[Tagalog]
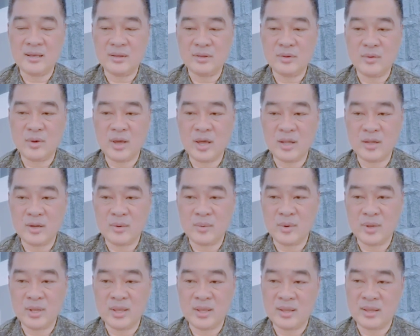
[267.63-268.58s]
together
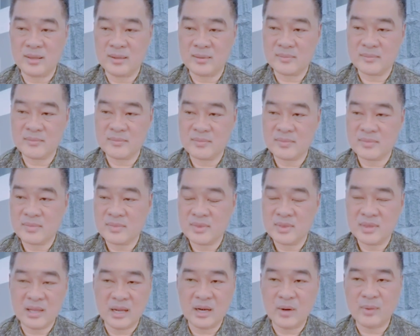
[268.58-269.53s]
with
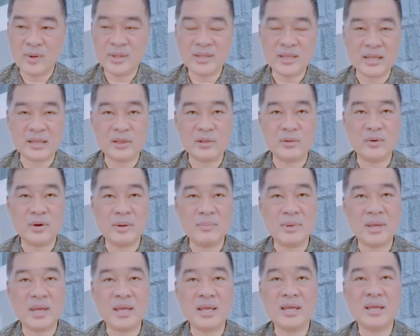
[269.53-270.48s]
dalawa tatlo
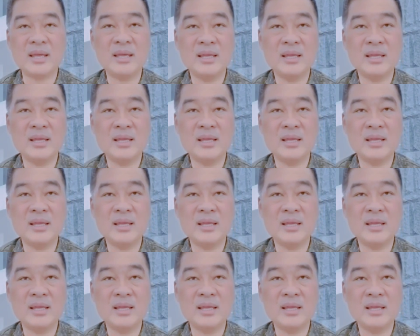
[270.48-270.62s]
kami